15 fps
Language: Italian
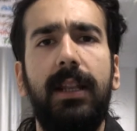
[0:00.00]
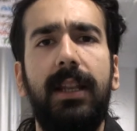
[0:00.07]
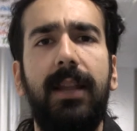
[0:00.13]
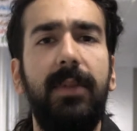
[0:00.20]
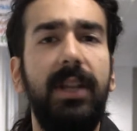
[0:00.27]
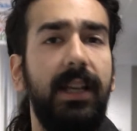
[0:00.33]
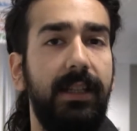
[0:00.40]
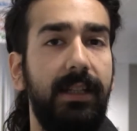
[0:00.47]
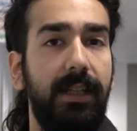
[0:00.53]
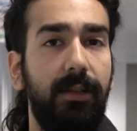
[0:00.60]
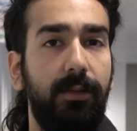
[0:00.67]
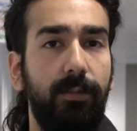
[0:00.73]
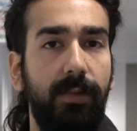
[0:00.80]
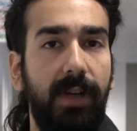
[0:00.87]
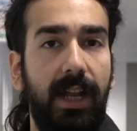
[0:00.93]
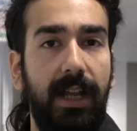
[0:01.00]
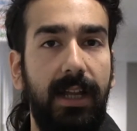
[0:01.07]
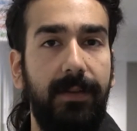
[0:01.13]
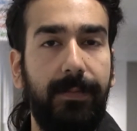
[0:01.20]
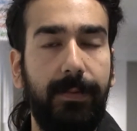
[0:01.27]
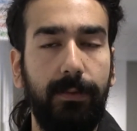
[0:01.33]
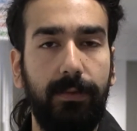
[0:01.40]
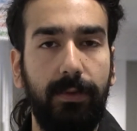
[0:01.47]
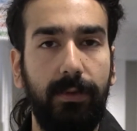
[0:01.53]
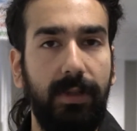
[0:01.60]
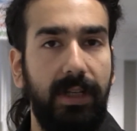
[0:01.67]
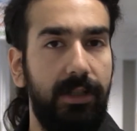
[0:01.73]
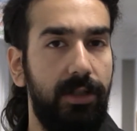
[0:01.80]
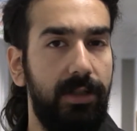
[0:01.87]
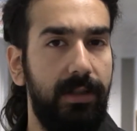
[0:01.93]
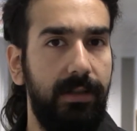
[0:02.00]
La mia candidatura è il frutto di una